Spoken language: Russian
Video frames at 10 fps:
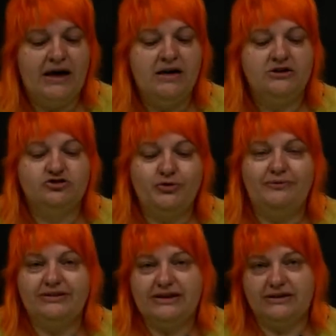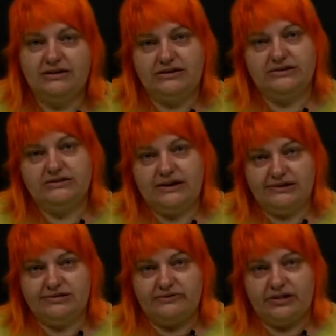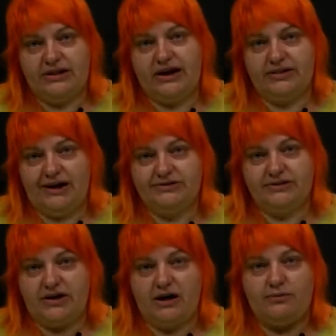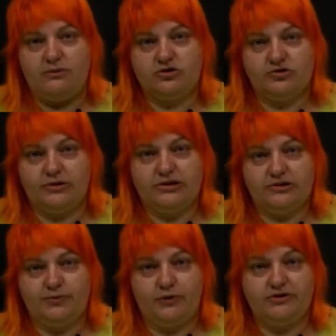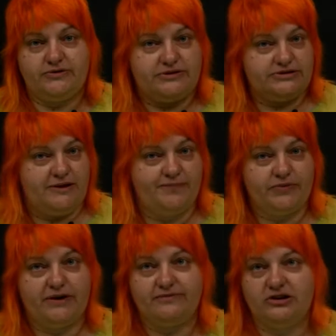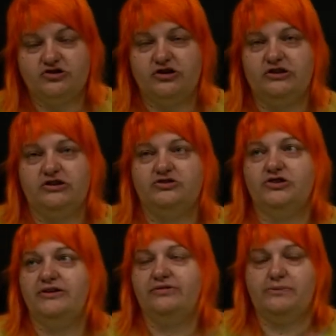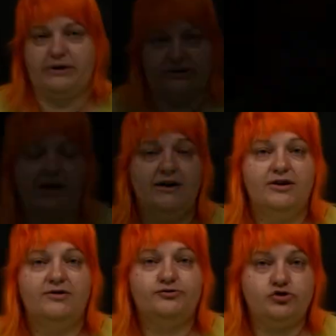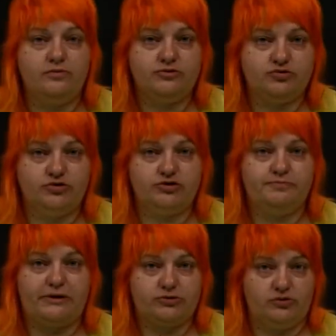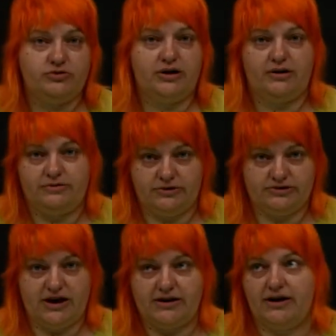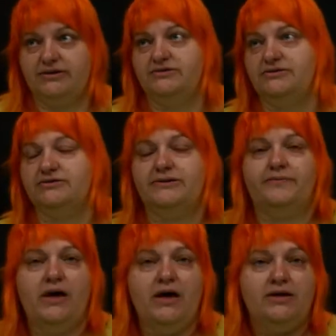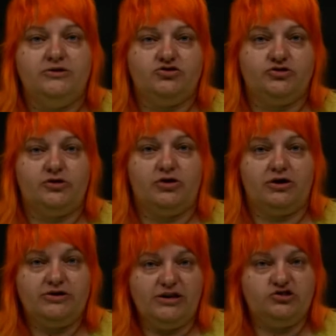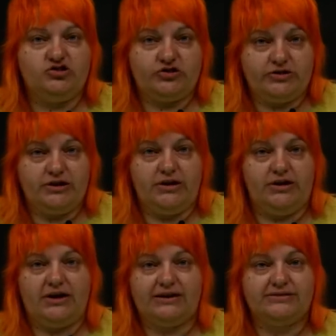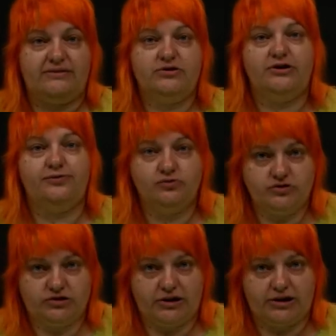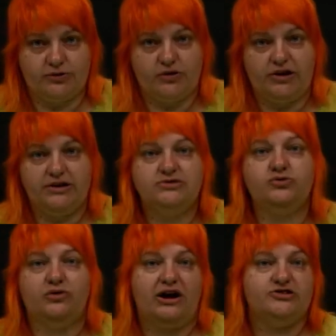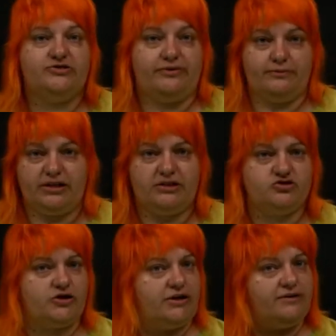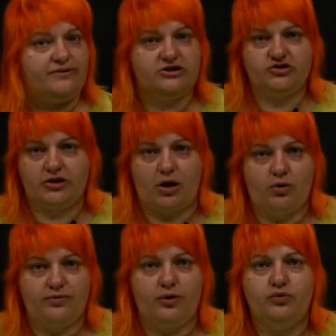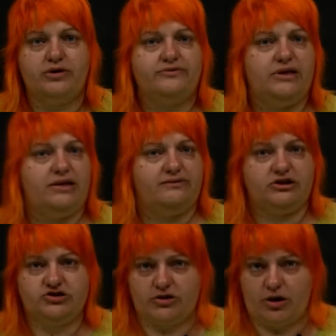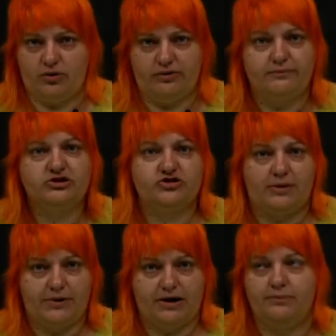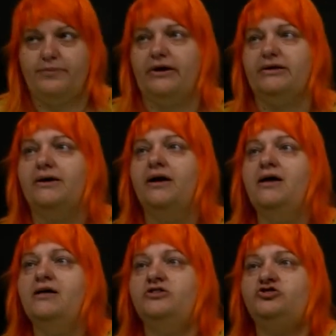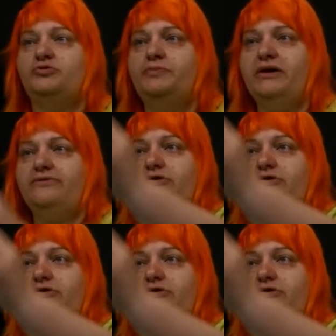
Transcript: Что в этой книге интересного для нас и как мы можем это использовать э, в нашей ежедневной практике? В чем суть подхода Ицхака Адизиса? Значит, э, есть четыре основных функции, которые есть у каждого менеджера, неважно какого уровня, неважно какого масштаба компания. Значит, первая у